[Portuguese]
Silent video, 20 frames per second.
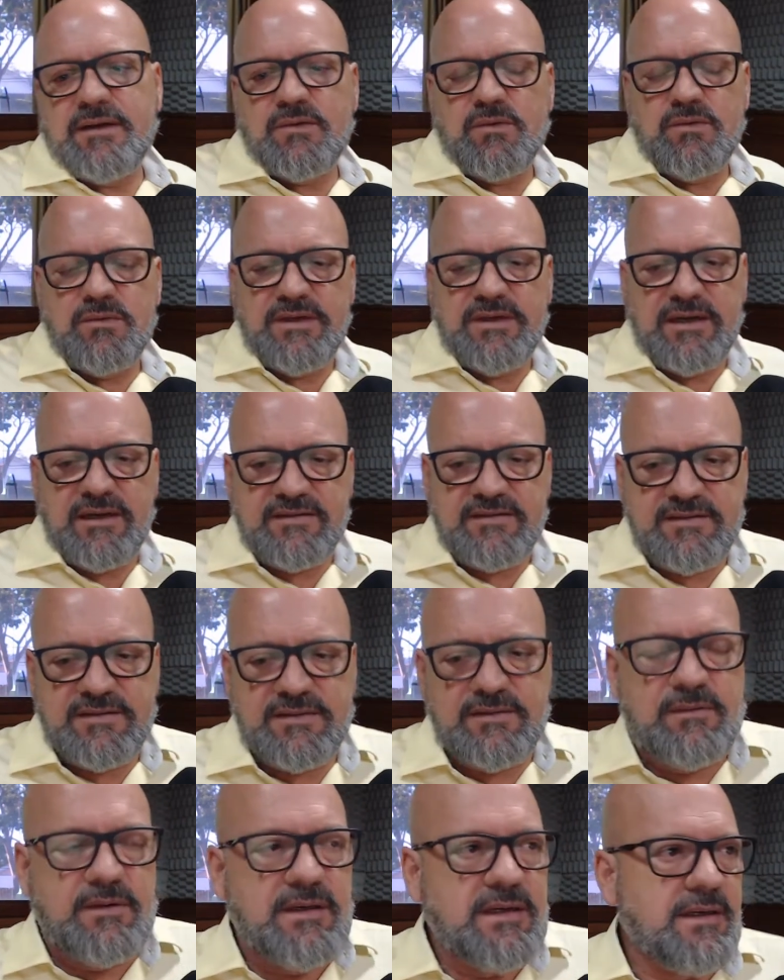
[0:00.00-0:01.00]
com
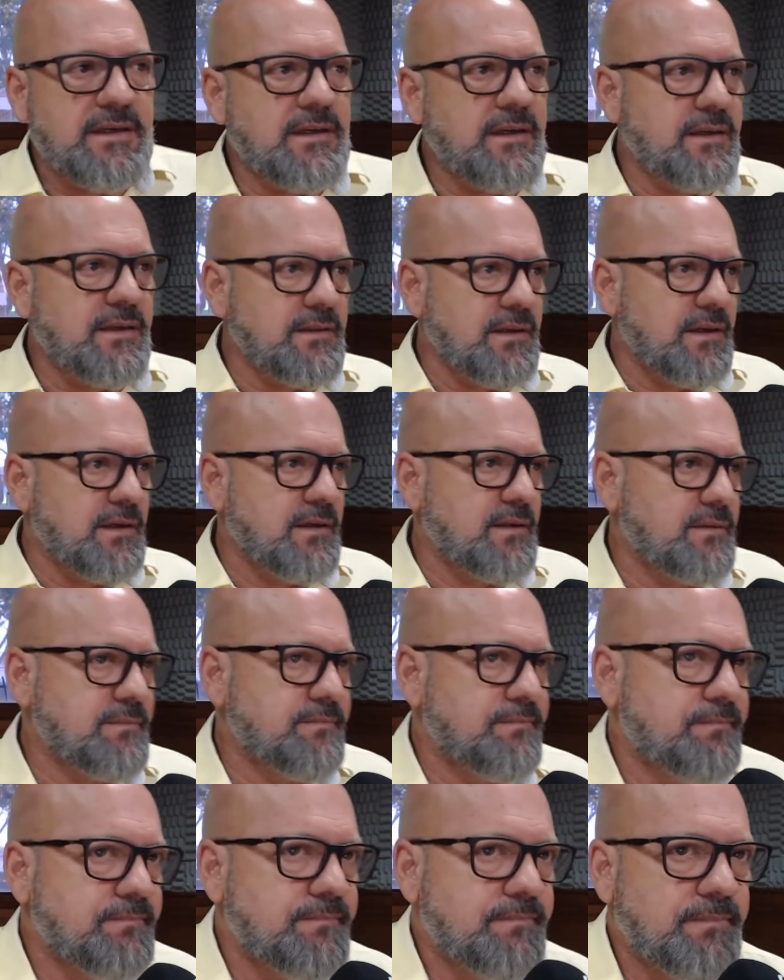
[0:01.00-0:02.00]
relação à
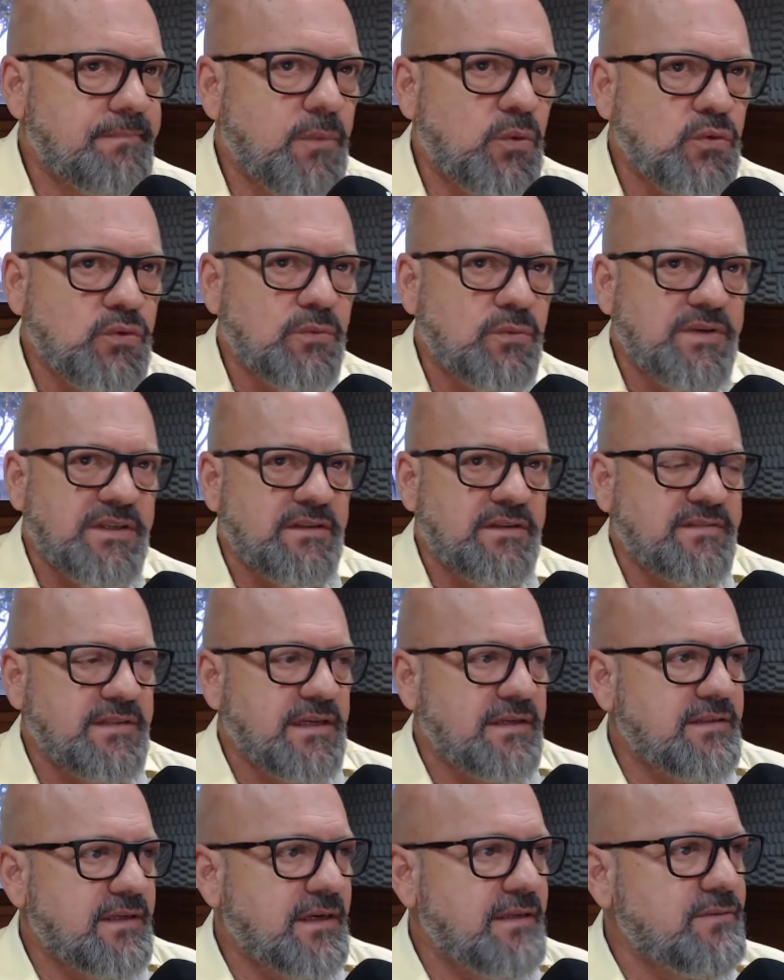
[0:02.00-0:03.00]
rodovia das
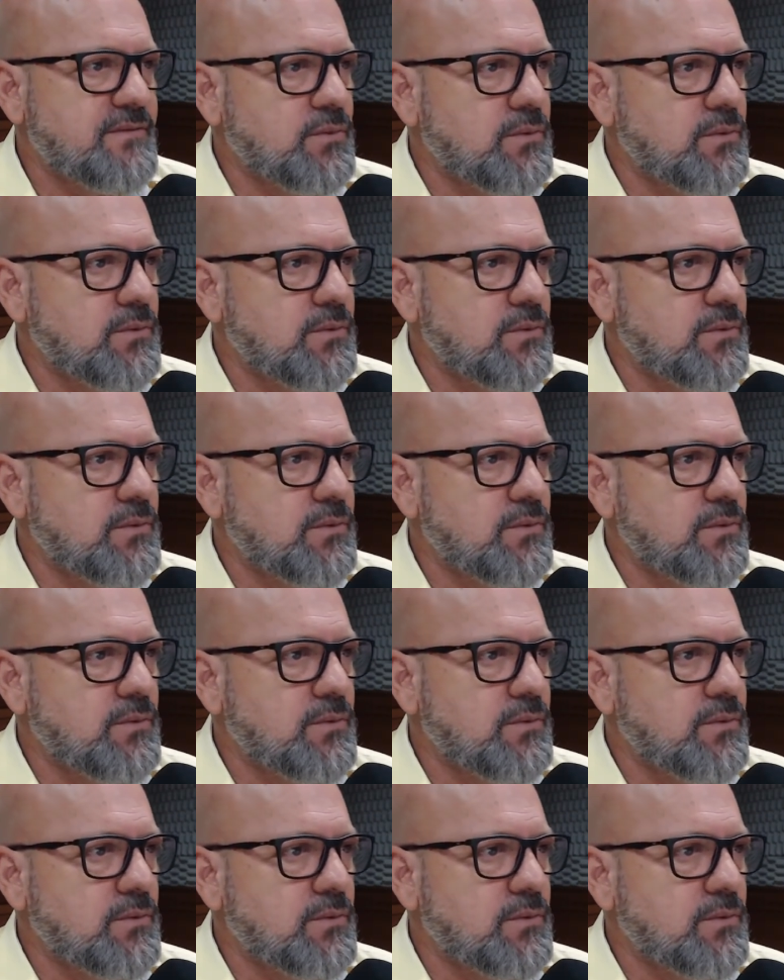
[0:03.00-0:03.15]
Cataratas,